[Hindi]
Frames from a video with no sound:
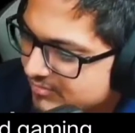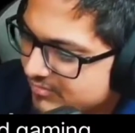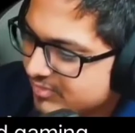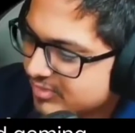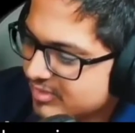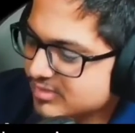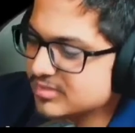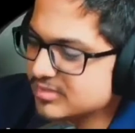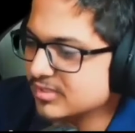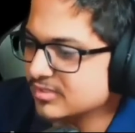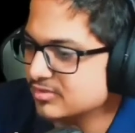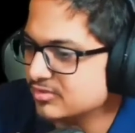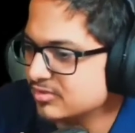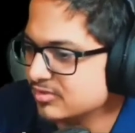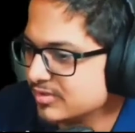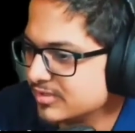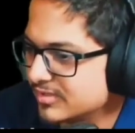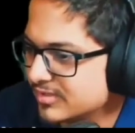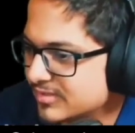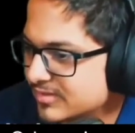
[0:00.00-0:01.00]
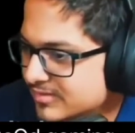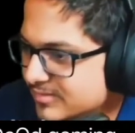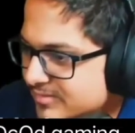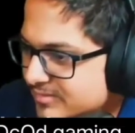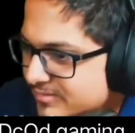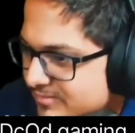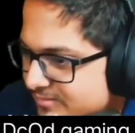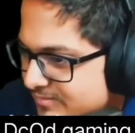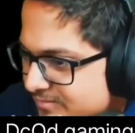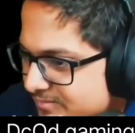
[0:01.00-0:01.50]
फॉर अ सेंचुरी
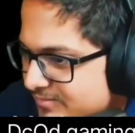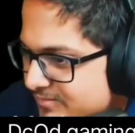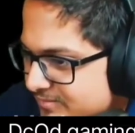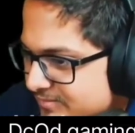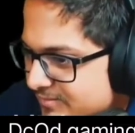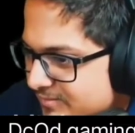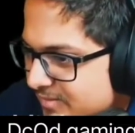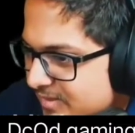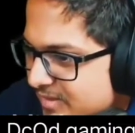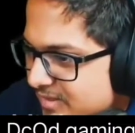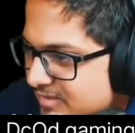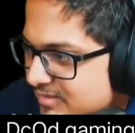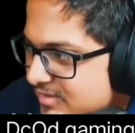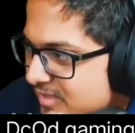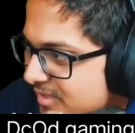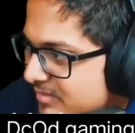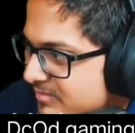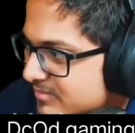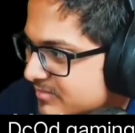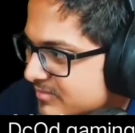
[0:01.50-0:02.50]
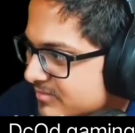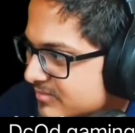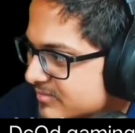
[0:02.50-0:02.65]
पग्गा साहब